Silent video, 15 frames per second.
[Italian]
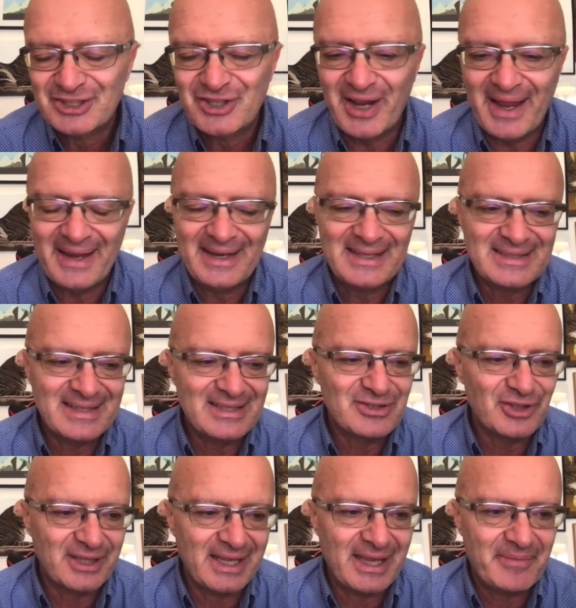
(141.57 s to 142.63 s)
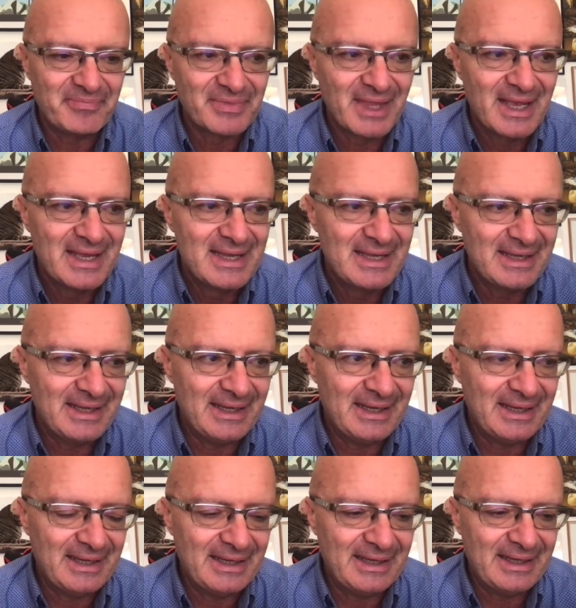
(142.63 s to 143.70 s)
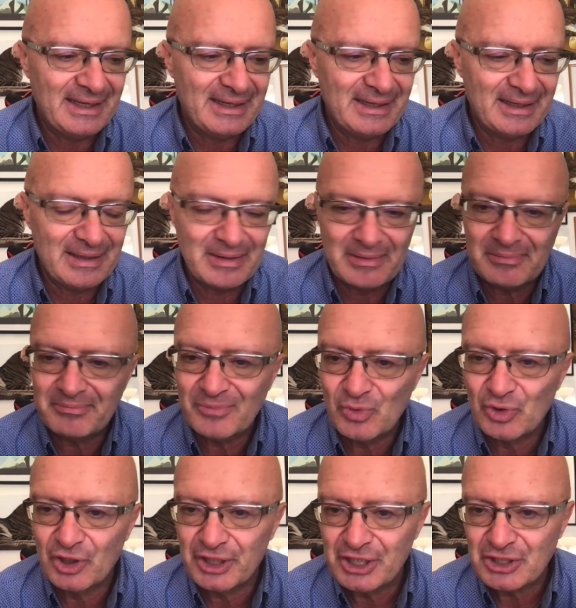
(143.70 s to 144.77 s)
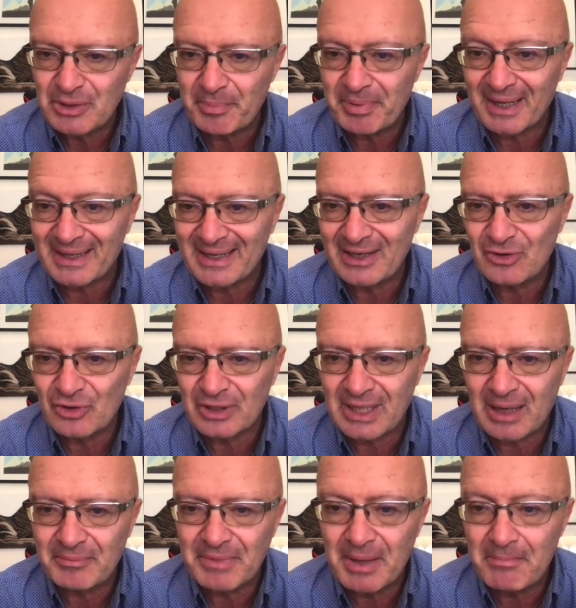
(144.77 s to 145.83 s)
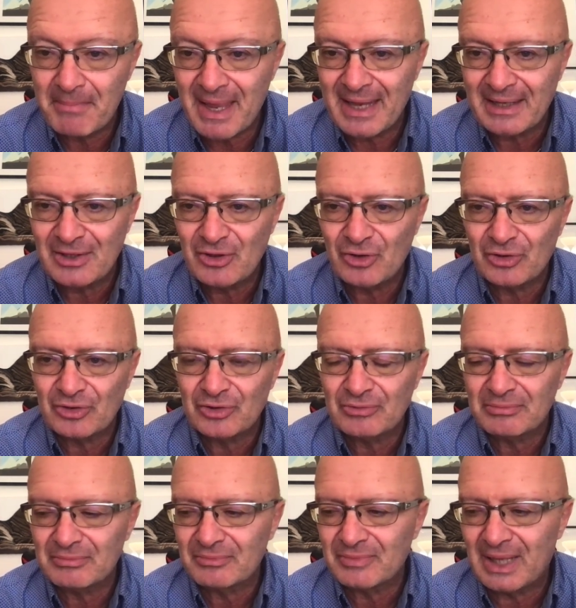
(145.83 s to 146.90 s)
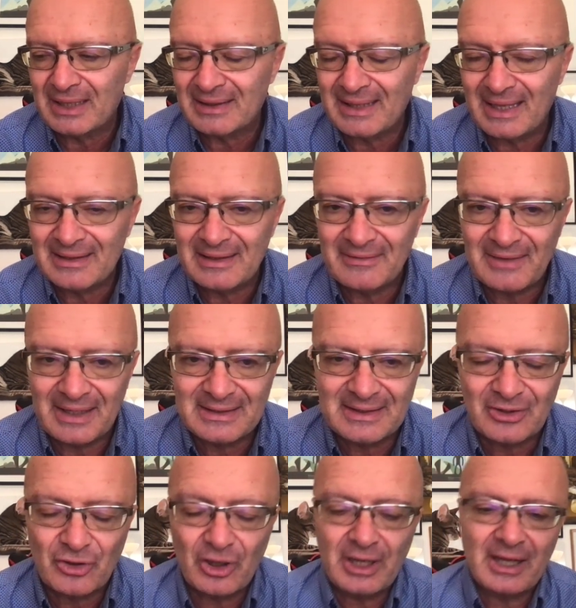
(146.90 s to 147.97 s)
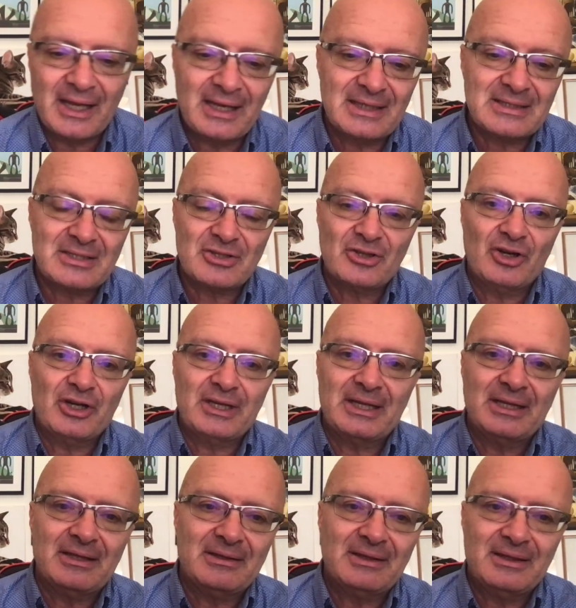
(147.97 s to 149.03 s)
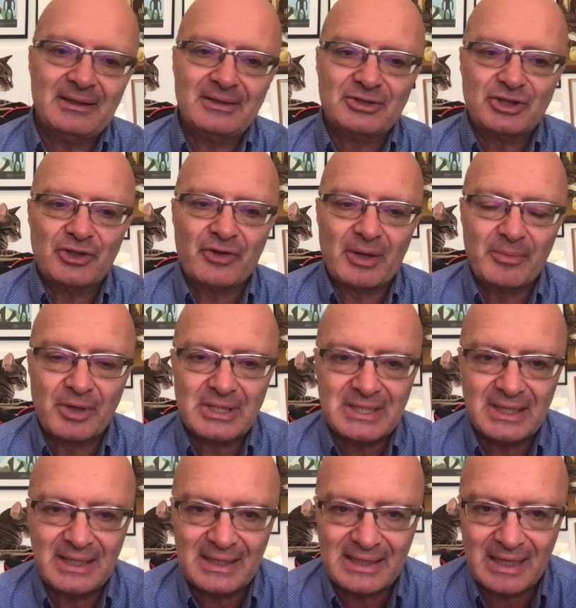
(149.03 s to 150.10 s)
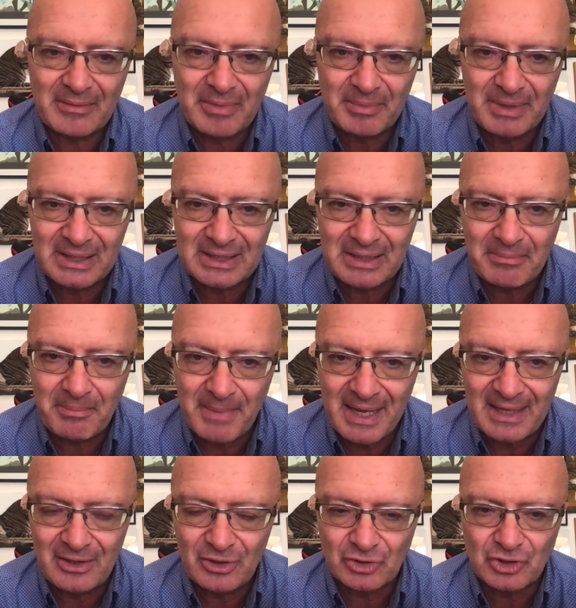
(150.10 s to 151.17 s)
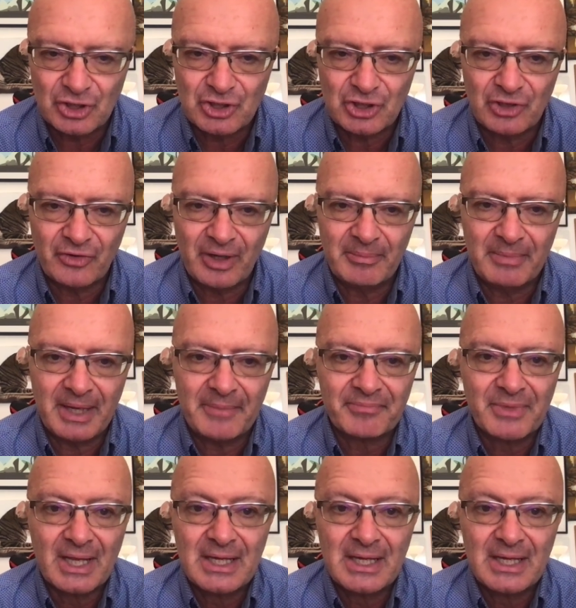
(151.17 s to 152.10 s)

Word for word: cioè nel senso che eh, uno dice perché non cambia in meglio, andando avanti con la relazione eh, ci dovrebbero essere dei cambiamenti in meglio, cioè ci dovrebbe